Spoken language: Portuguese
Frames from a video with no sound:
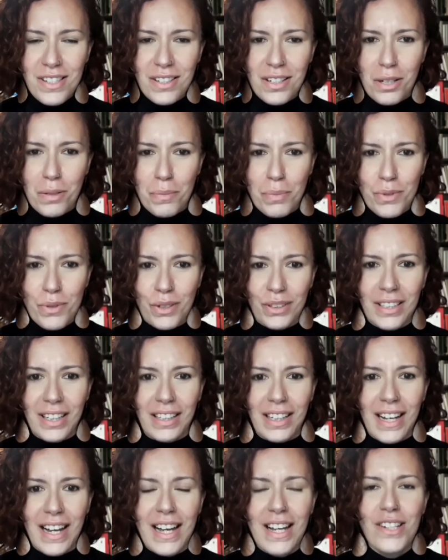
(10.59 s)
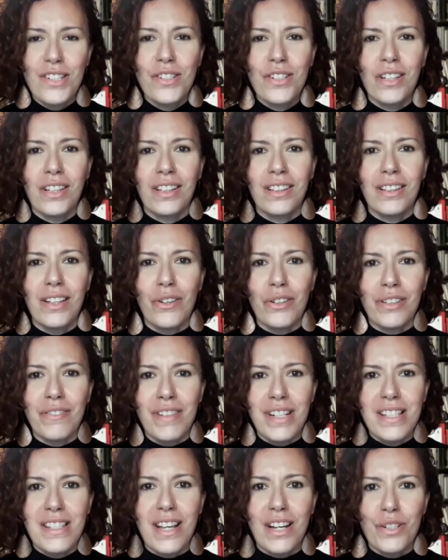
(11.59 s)
Campus Zona Leste, da
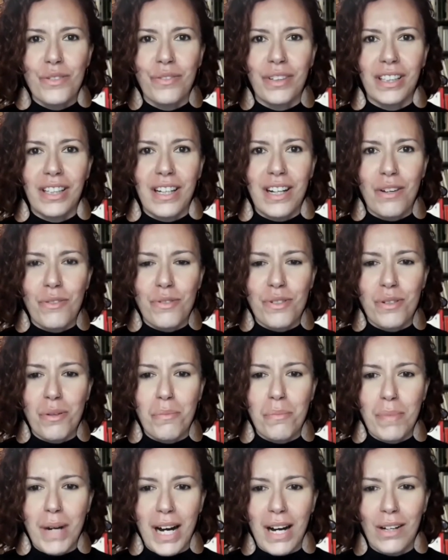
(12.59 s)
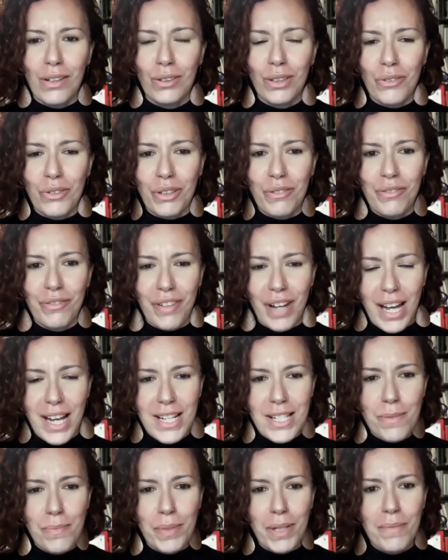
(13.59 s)
Universidade Federal de São Paulo,
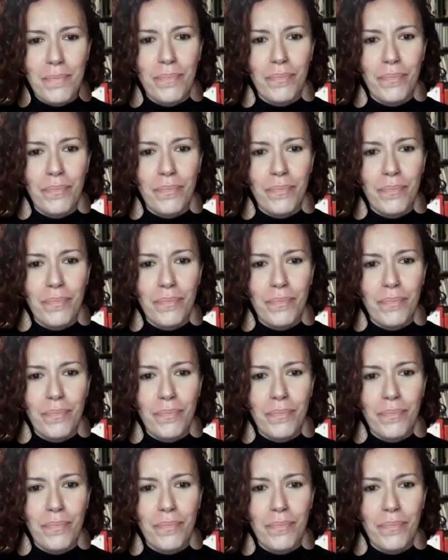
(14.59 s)
Unifesp.